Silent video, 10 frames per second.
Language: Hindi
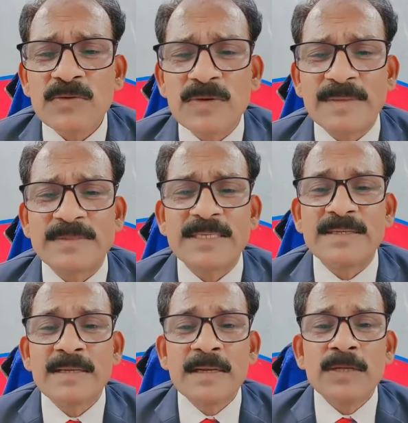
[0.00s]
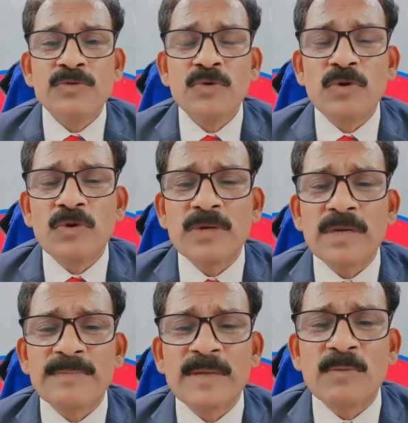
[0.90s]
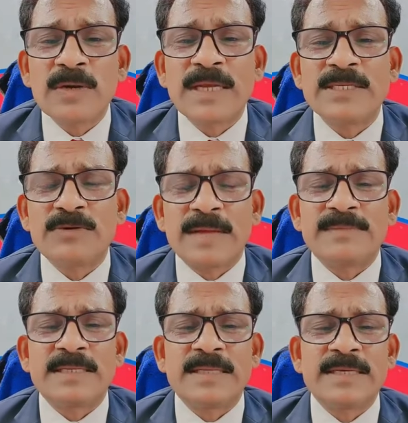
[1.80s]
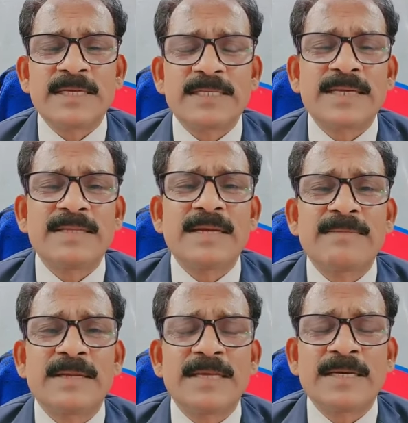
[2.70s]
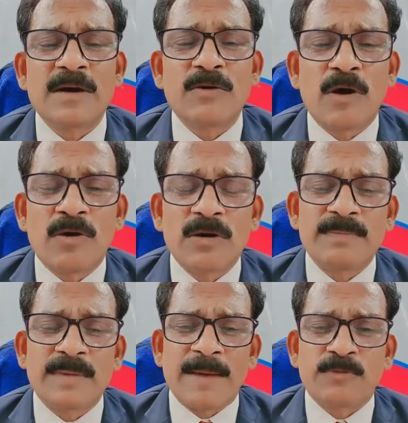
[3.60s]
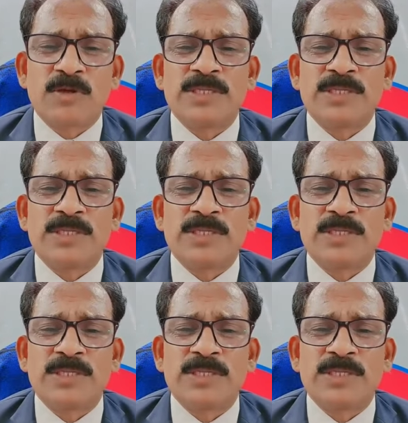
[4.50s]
गुडाइमसी तो रवि मौर्य जी सी देखिए इसके अंदर मैं देख रहा हूँ और मैं आपको एक